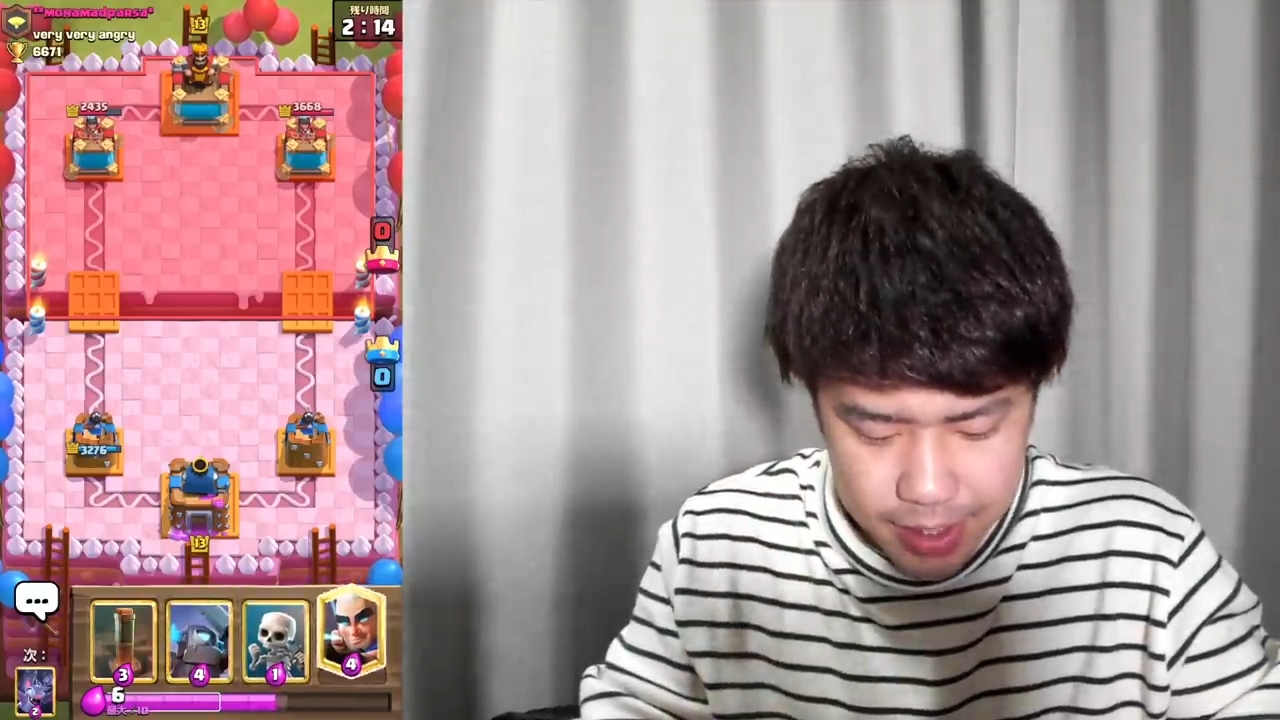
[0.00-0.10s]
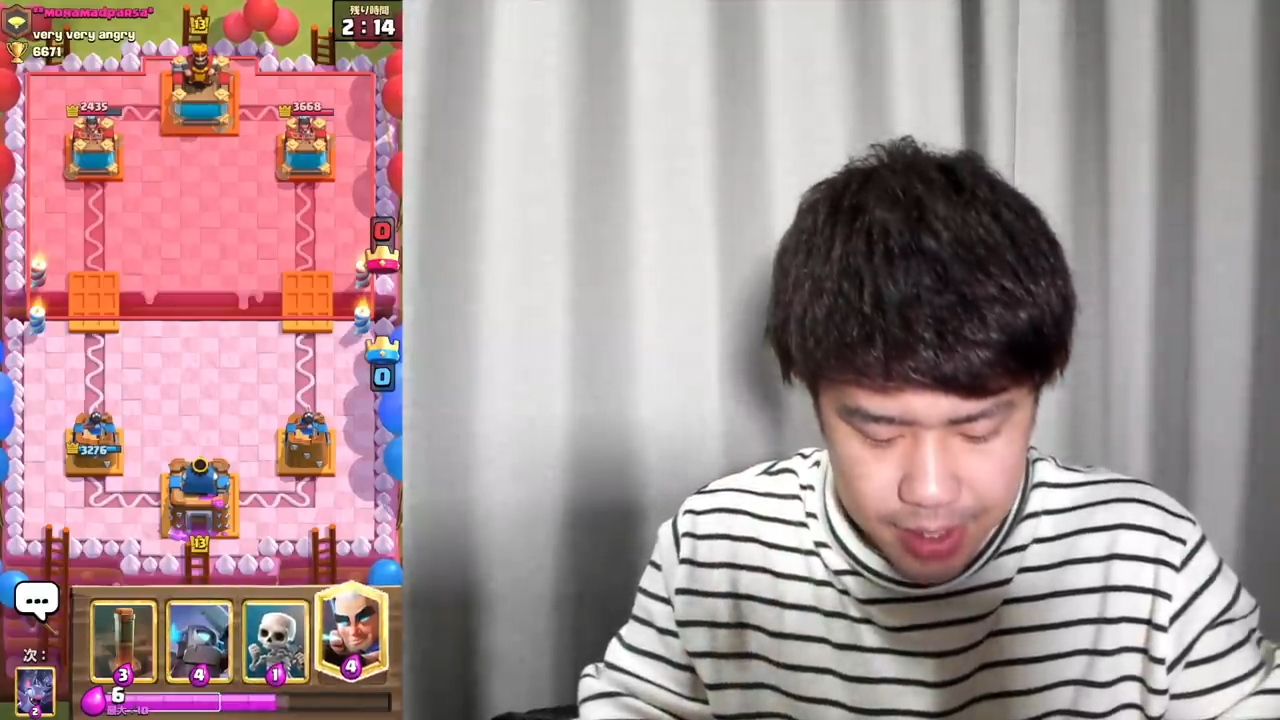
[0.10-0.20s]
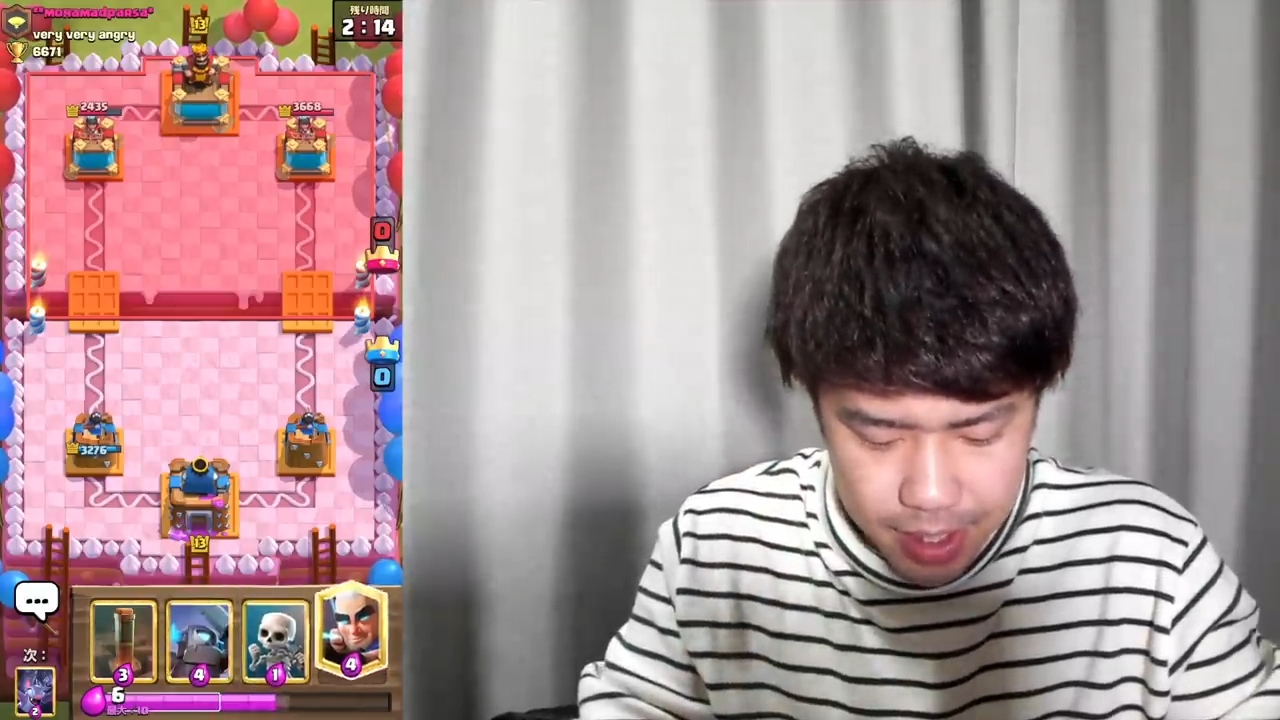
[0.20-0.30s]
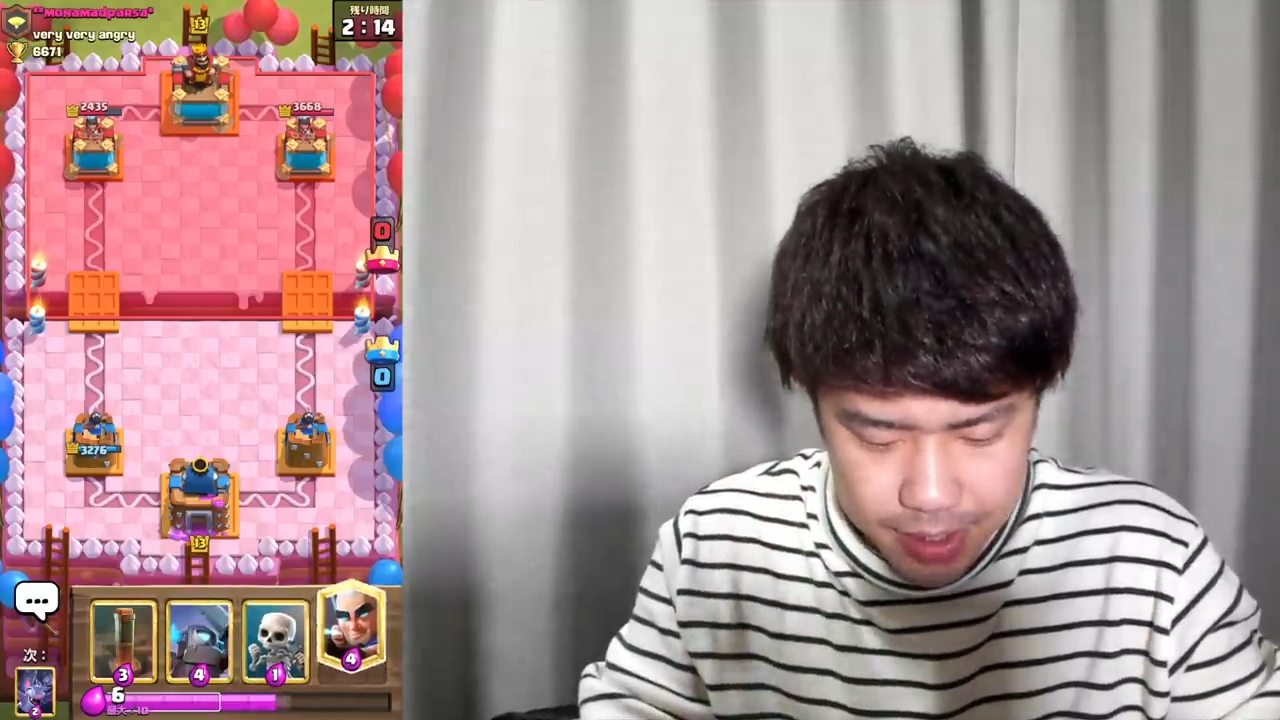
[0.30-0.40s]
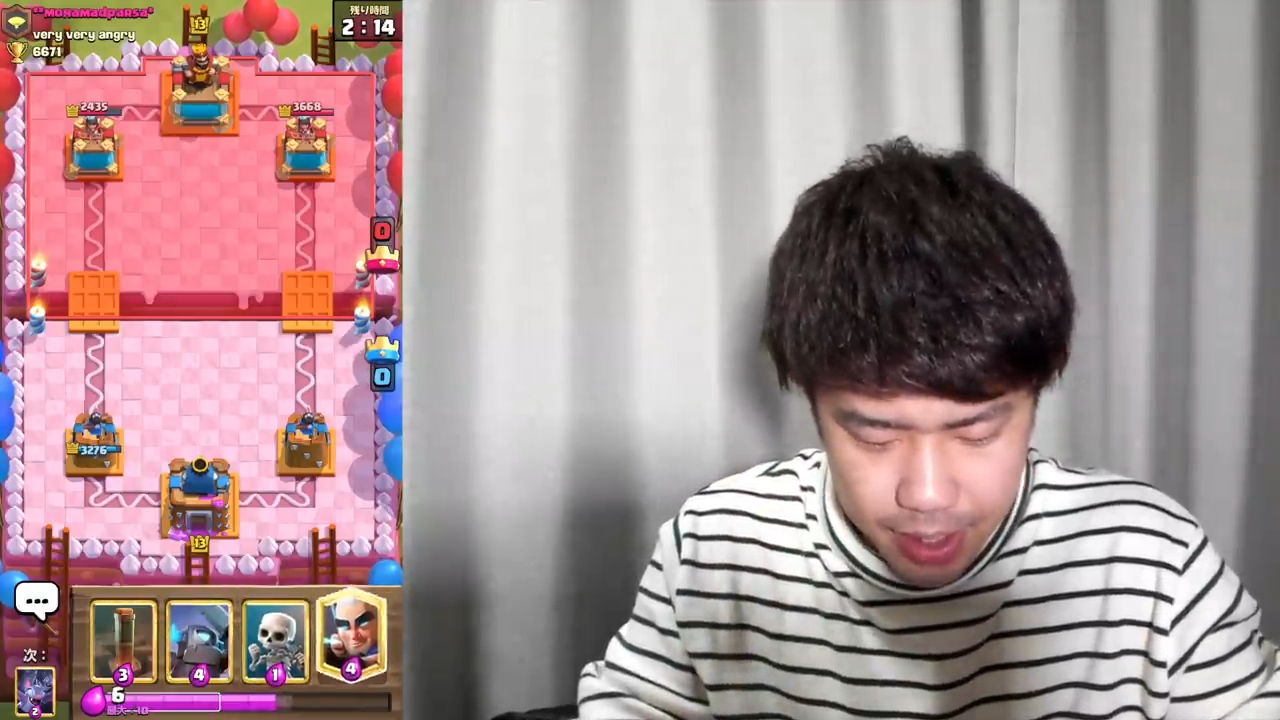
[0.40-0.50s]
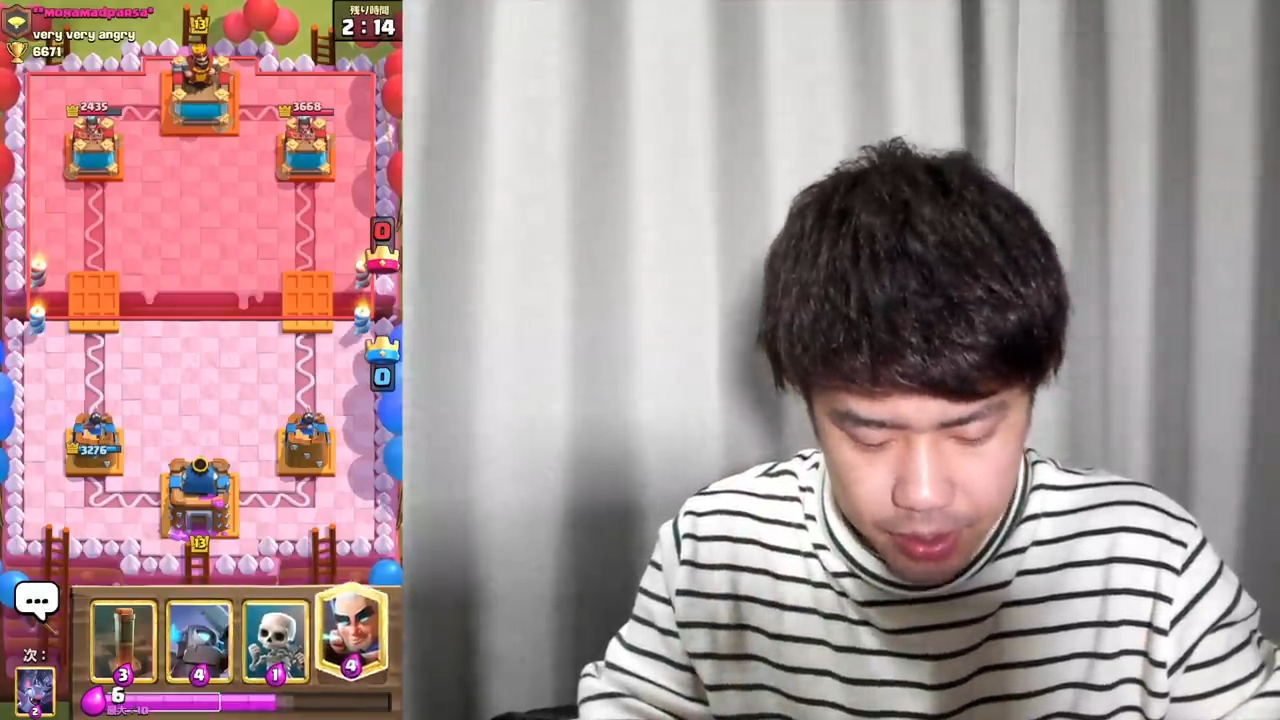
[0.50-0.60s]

いせいせ